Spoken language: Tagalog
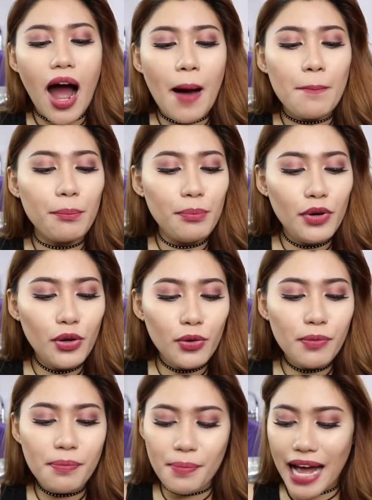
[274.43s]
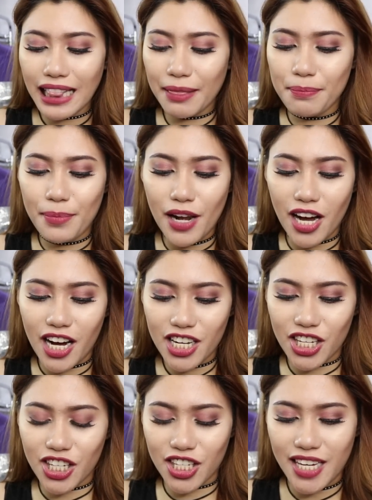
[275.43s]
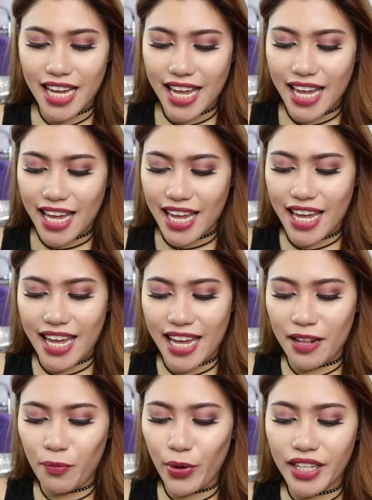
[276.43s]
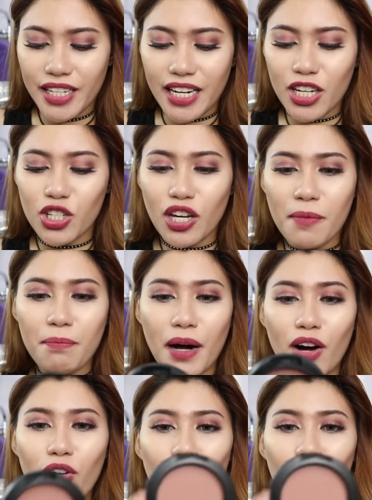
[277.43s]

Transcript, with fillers: um, Bloom Matte Blush. And pwede na rin siyang pang